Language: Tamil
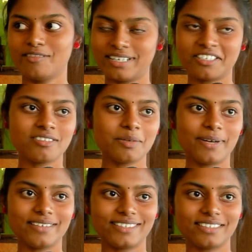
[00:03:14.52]
ஃபஸ்ட்டு
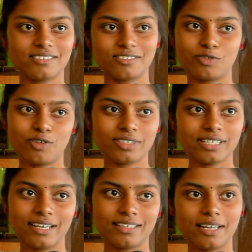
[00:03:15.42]
பார்த்த
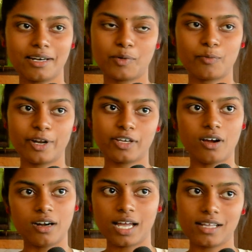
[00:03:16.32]
ஜோதிகா தான் நமக்கு
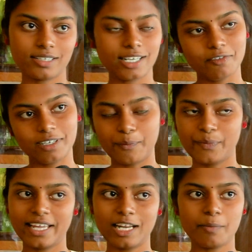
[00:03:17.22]
பிடிக்கும் ஆனால் அதுக்காக
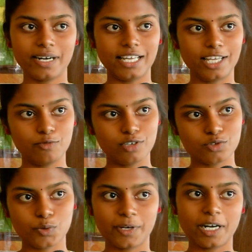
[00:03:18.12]
கம்மியாலாம் பண்ணல இவங்க
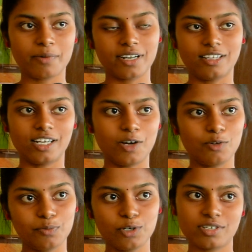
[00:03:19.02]
சூப்பராக பண்ணியிருந்தாங்க
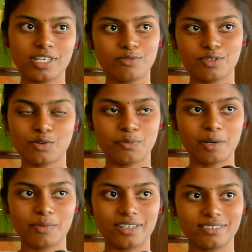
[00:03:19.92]
அவங்க போர்ஷன் இவங்க
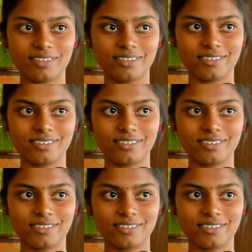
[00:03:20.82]
சூப்பராக பண்ணியிருந்தாங்க